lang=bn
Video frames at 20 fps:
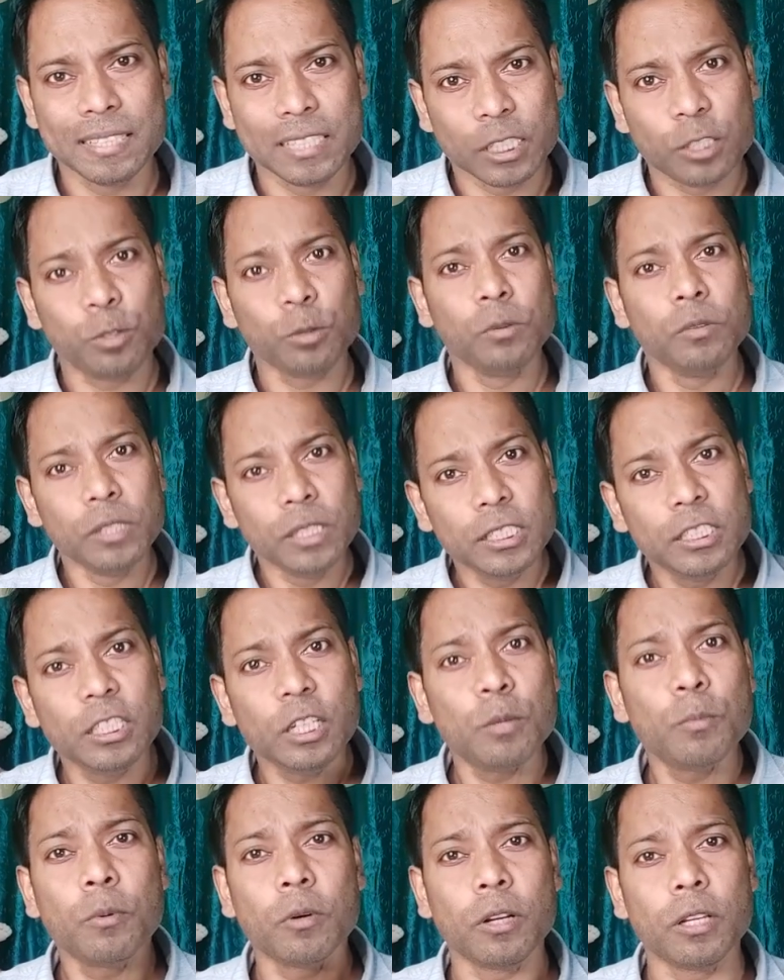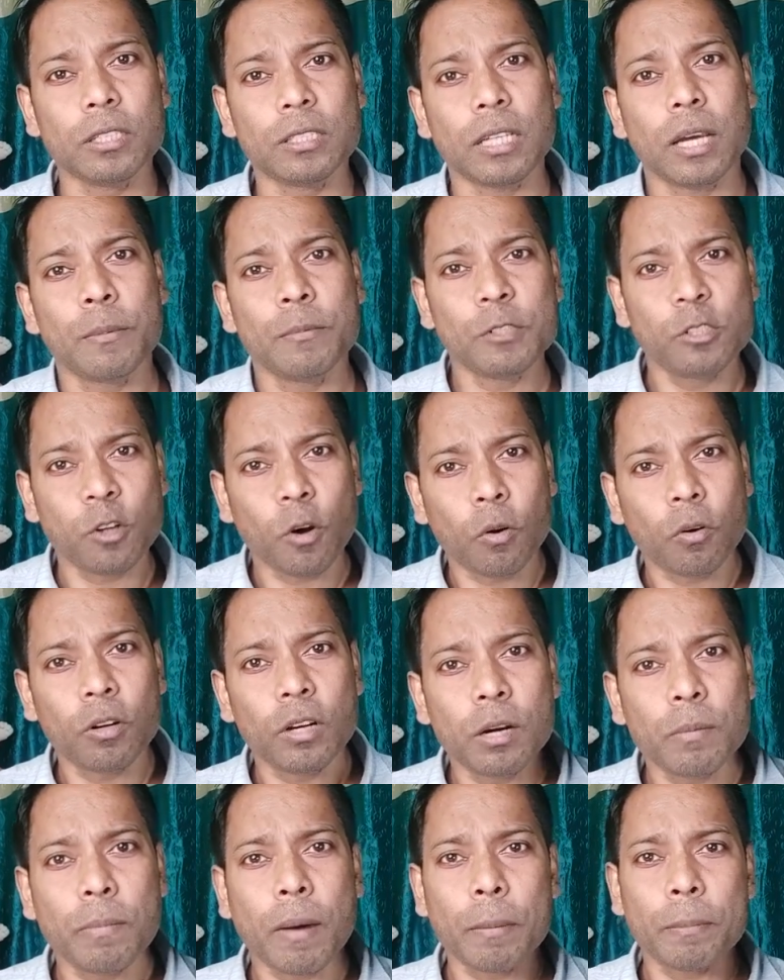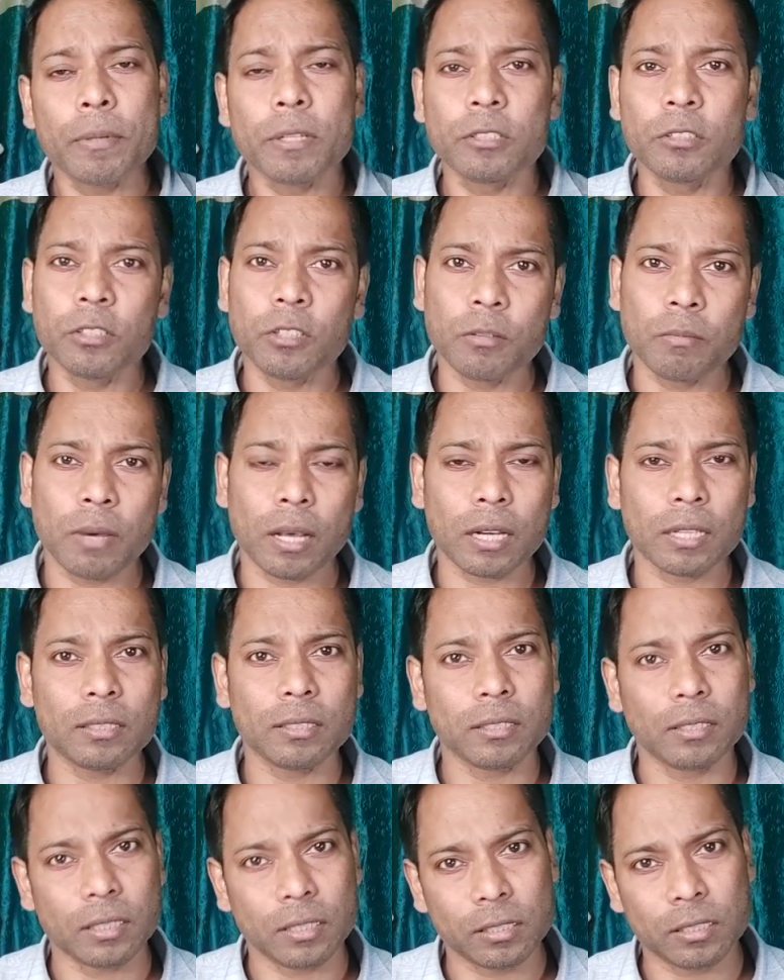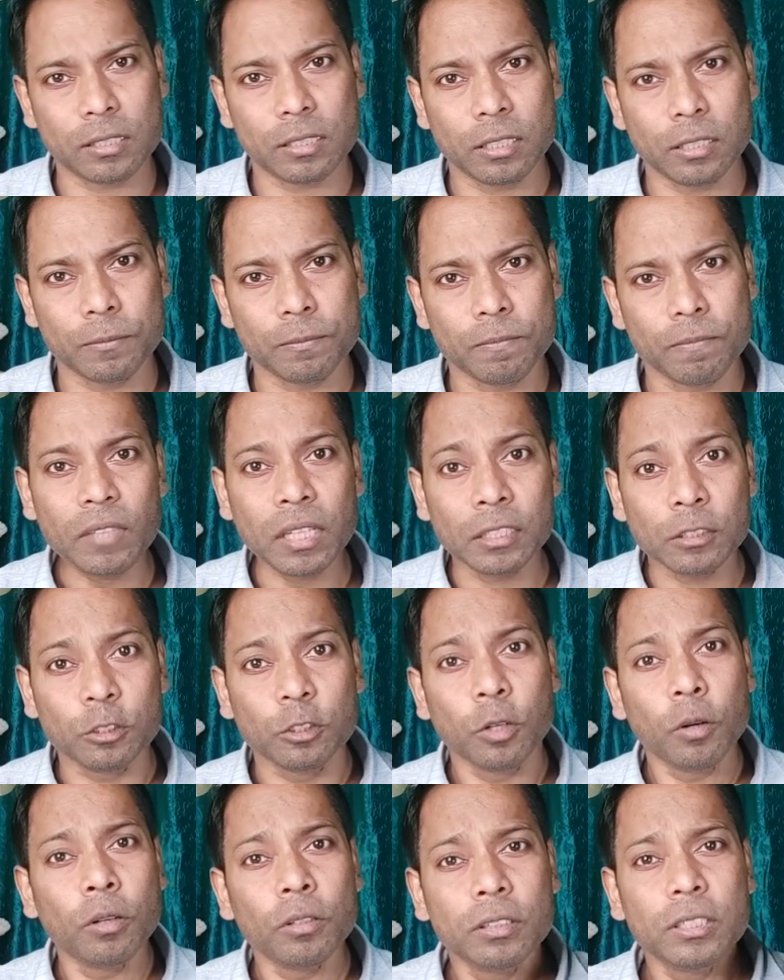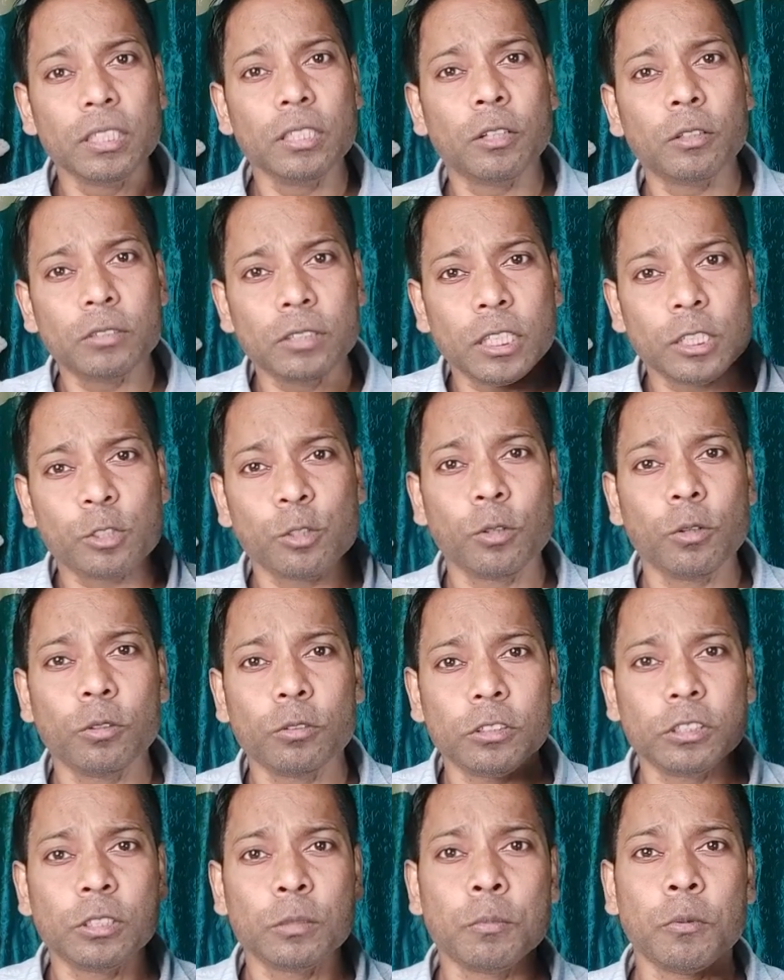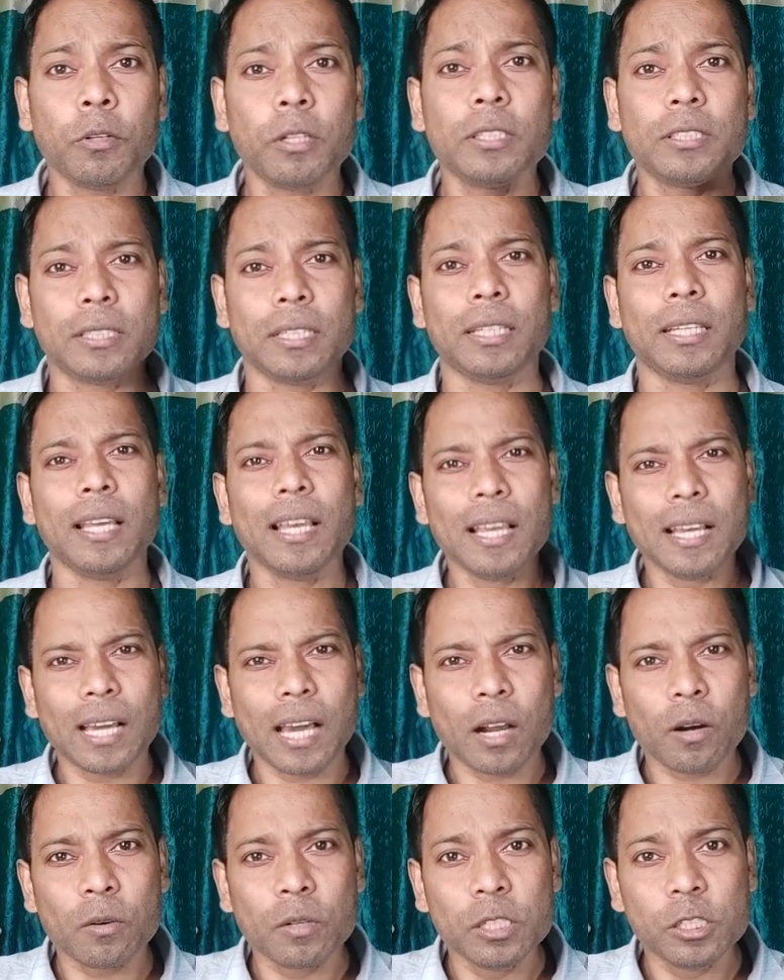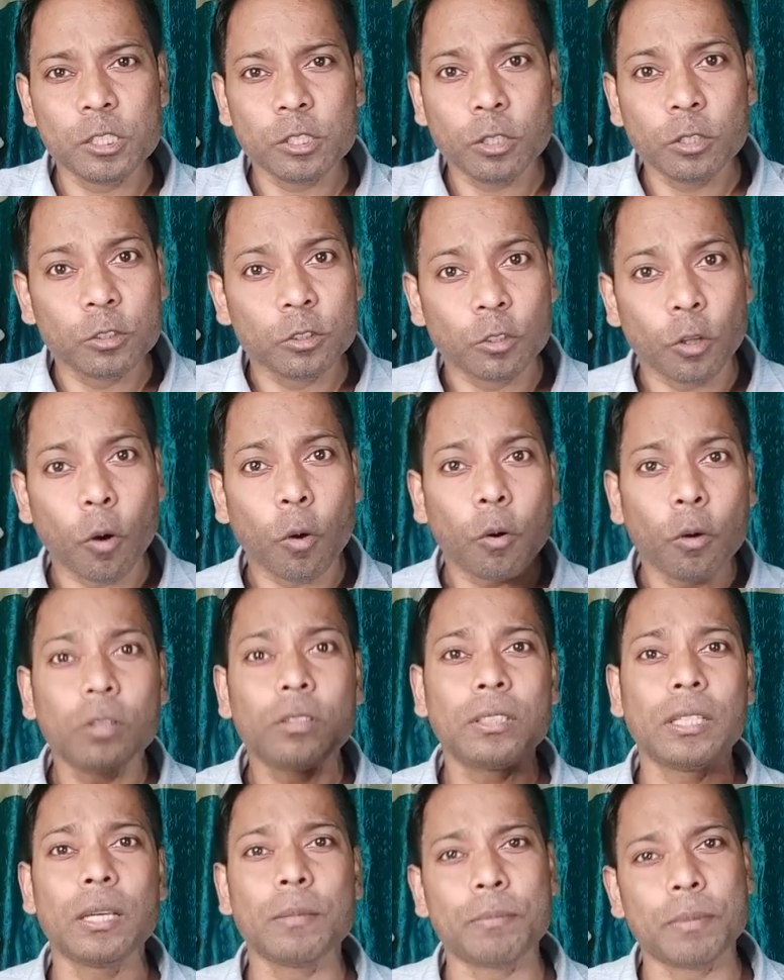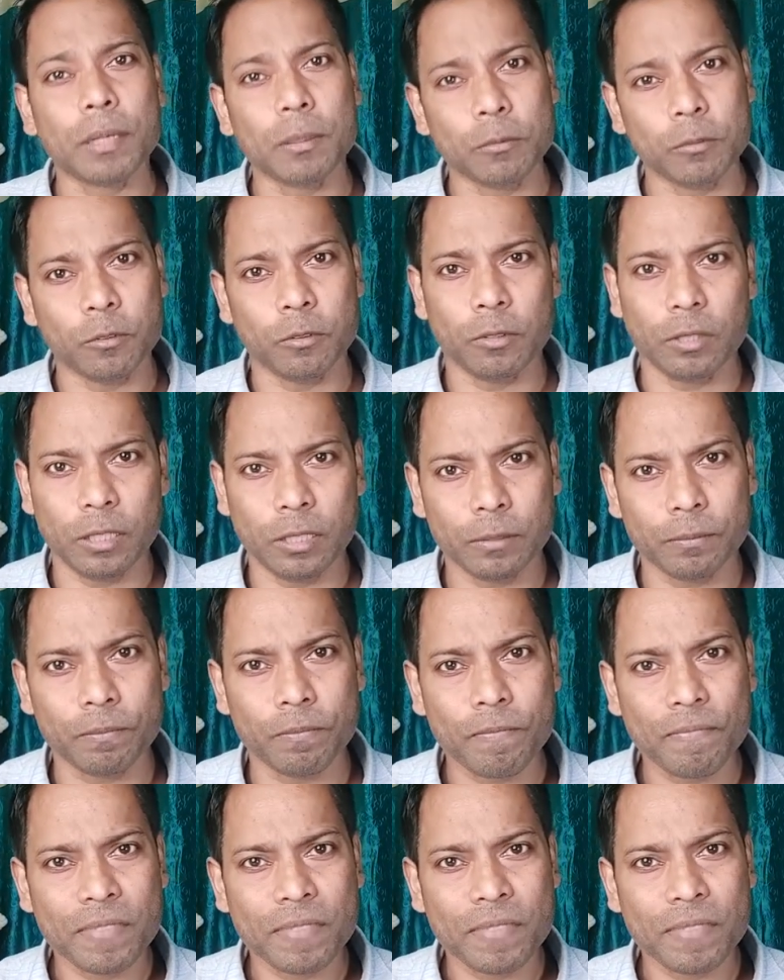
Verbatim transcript: যিশু নিজেও বলেছে আমি সকলের পাপের জন্য মারা যেতে এসেছি যখন তিন অধ্যায় ষোলোতে তো বলেছে কারণ ঈশ্বর জগৎকে প্রেম করলেন